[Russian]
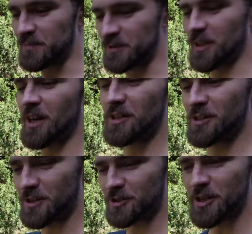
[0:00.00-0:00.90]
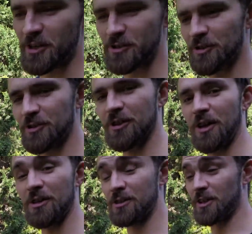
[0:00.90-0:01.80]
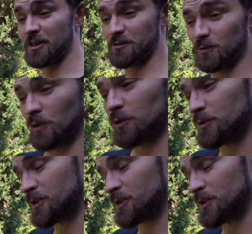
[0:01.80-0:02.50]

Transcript: стараешься чаще, ты стараешься развернуть,